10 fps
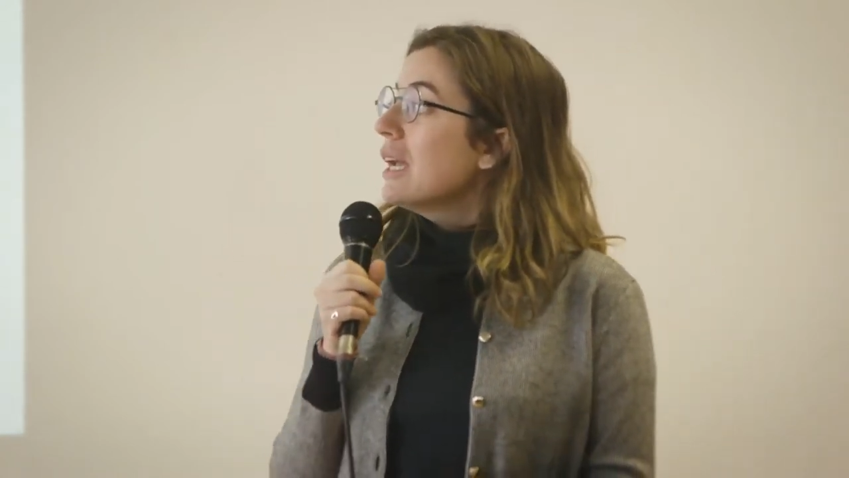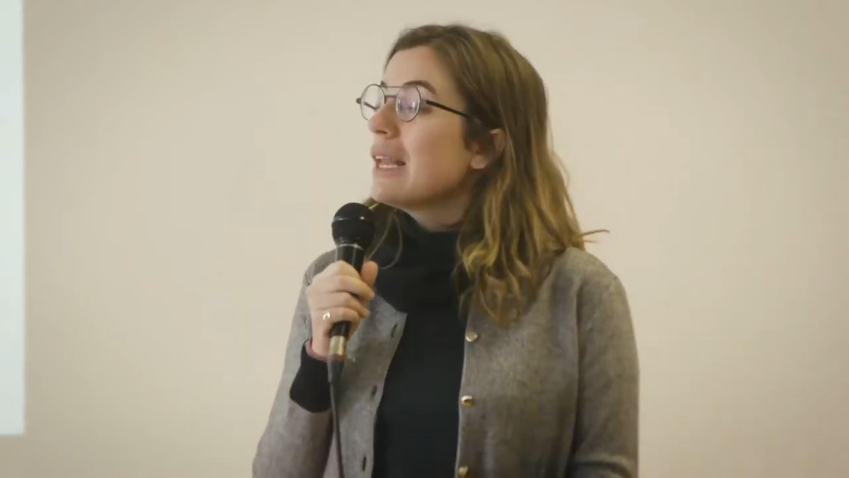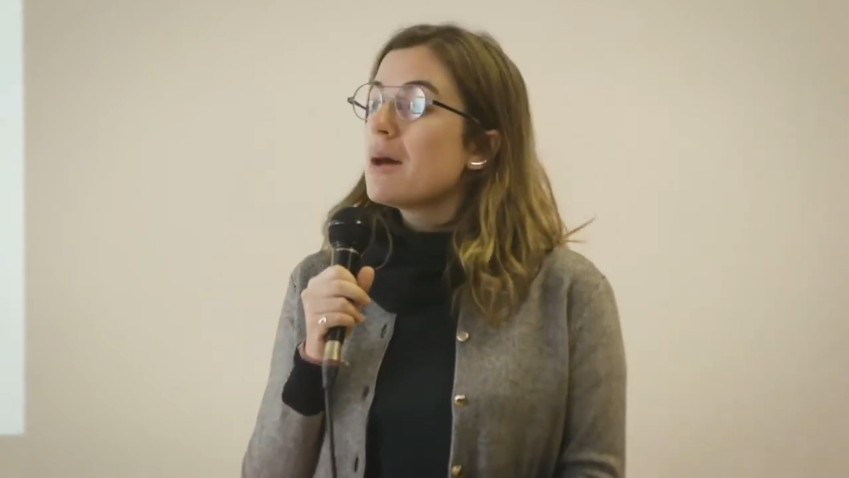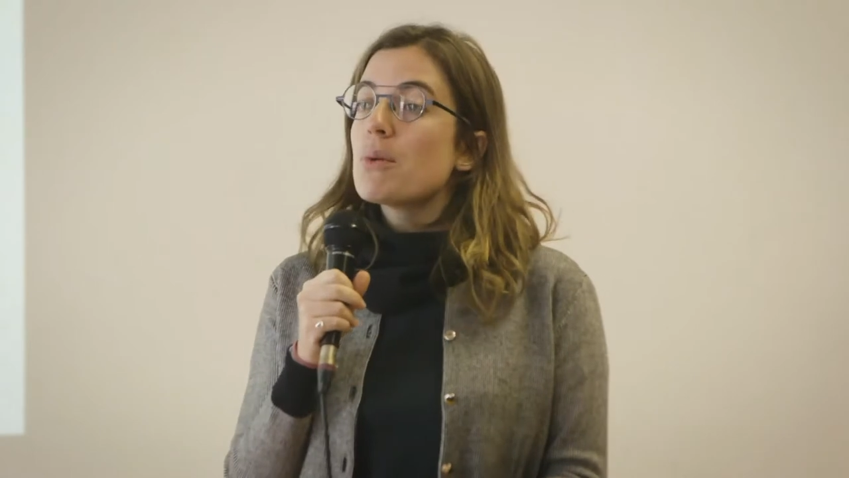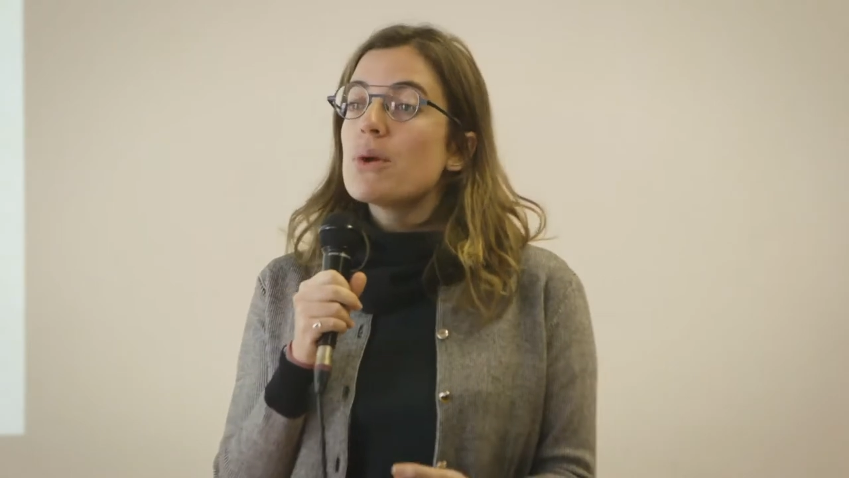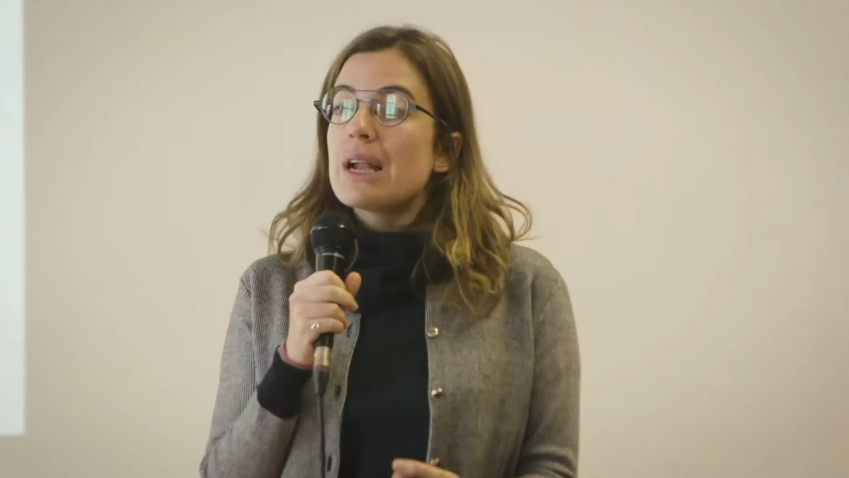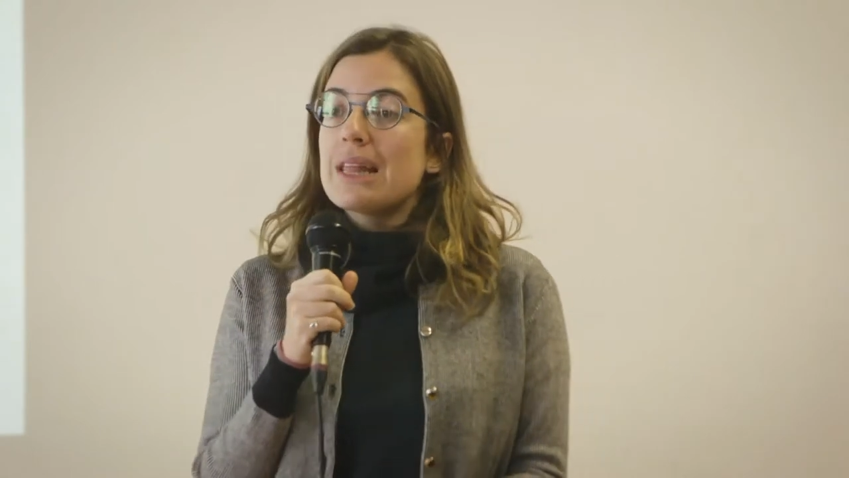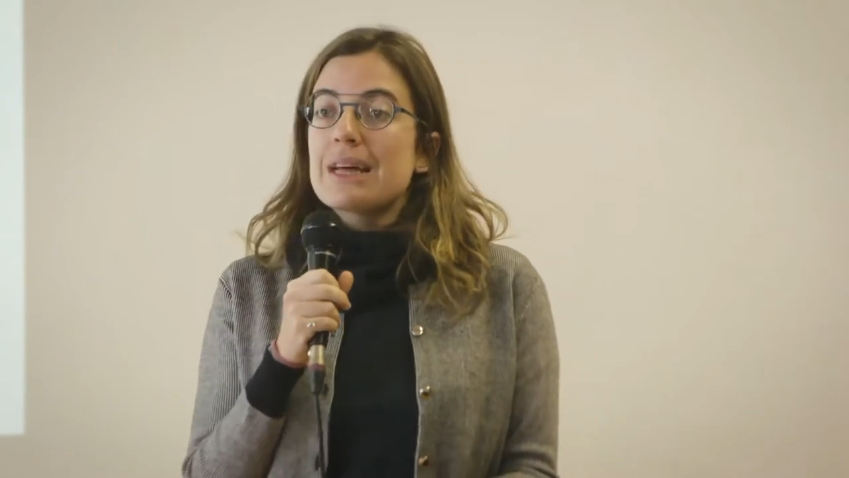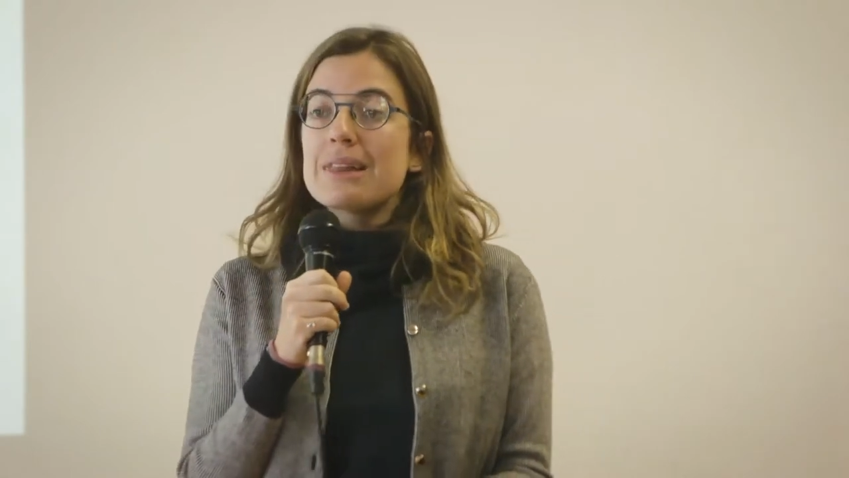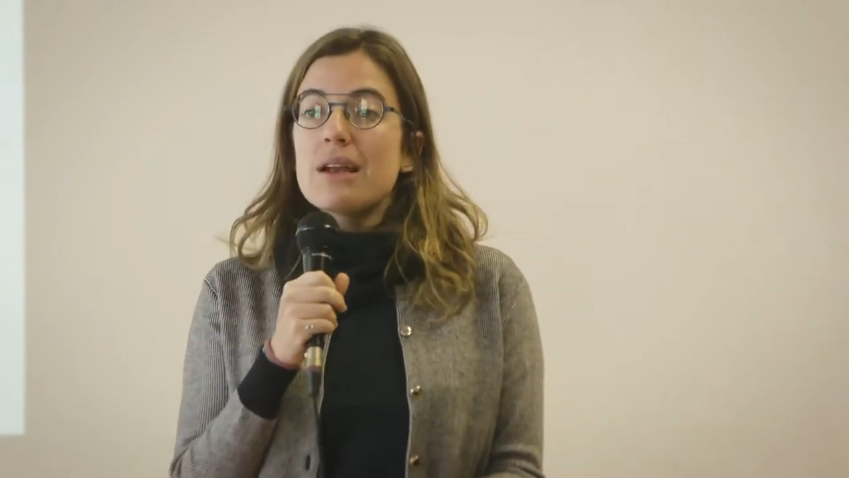y la
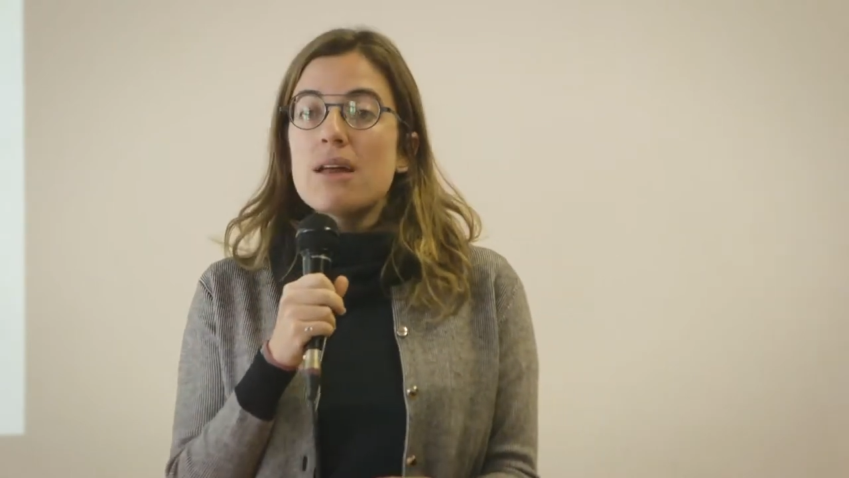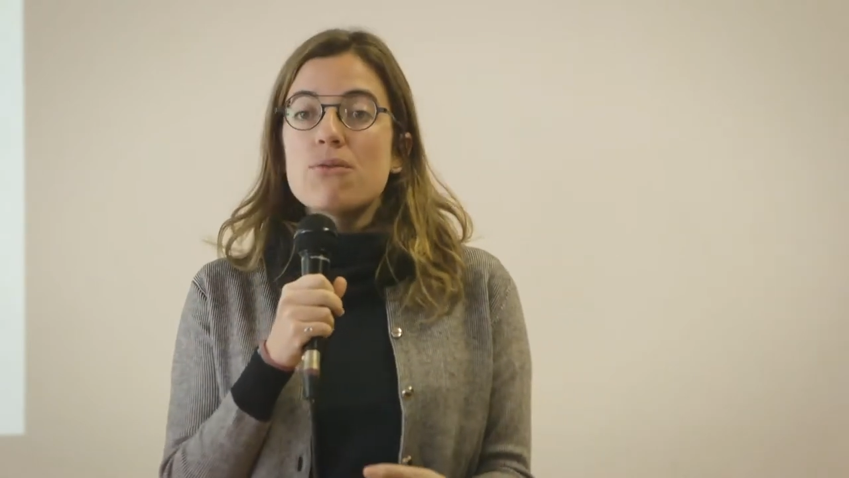pluralidad de la